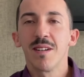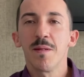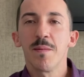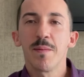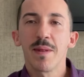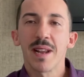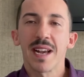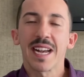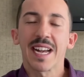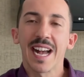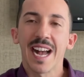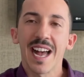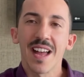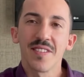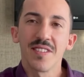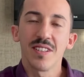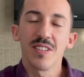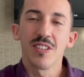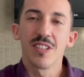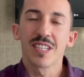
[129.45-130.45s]
para cada
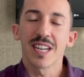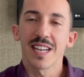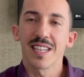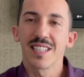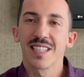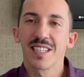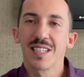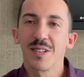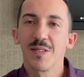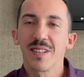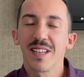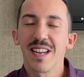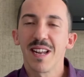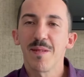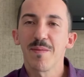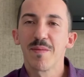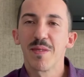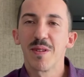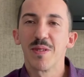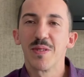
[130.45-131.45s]
indicação
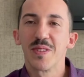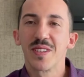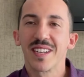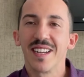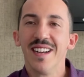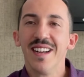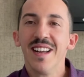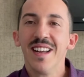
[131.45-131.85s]
terapêutica.